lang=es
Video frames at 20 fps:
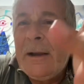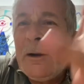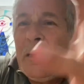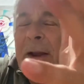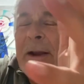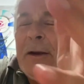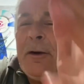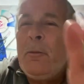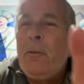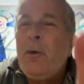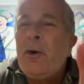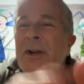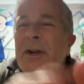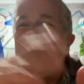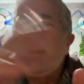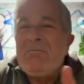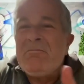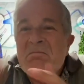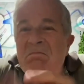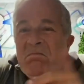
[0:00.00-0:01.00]
es como
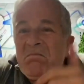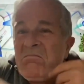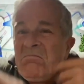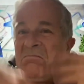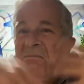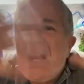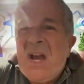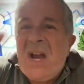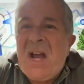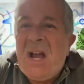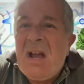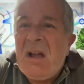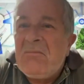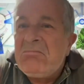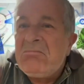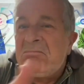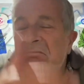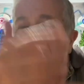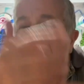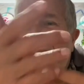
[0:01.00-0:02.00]
que
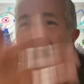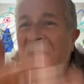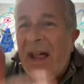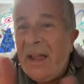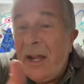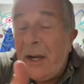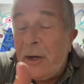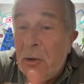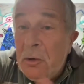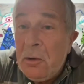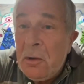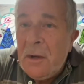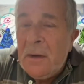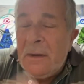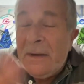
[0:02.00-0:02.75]
ya nada, ¿no?